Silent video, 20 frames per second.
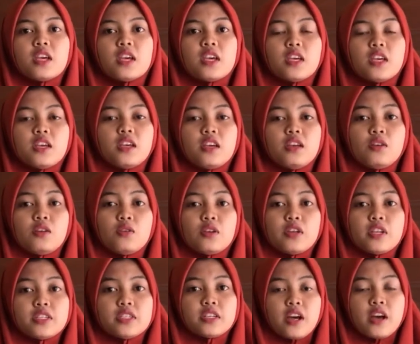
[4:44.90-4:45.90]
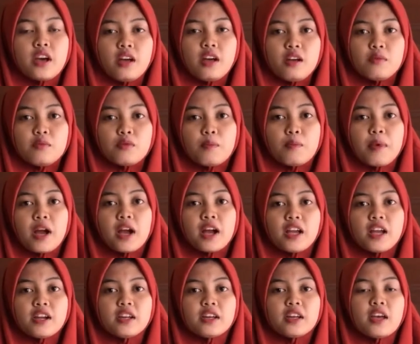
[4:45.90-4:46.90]
Indonesia
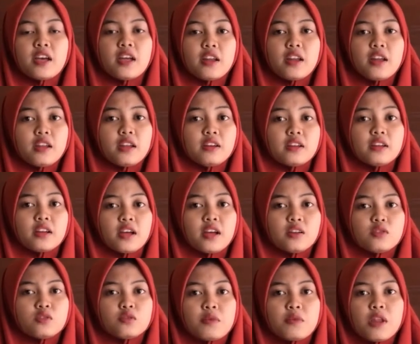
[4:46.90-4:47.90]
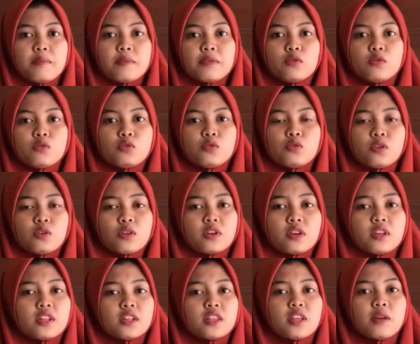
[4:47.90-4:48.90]
merupakan negara dengan jumlah penduduk
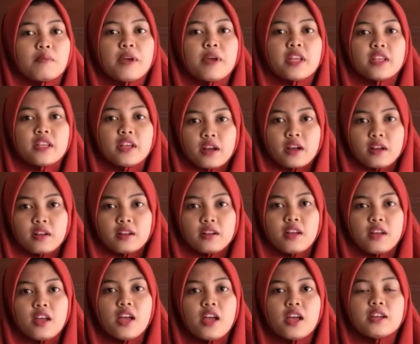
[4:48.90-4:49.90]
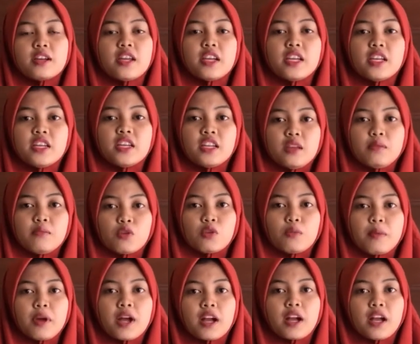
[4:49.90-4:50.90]
terbanyak dan ini
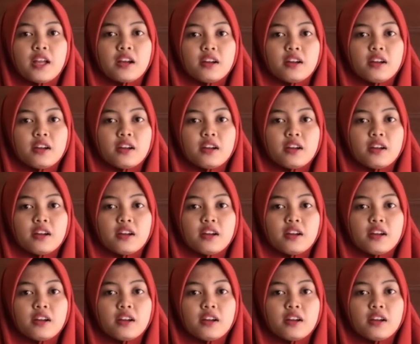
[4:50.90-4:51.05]
merupakan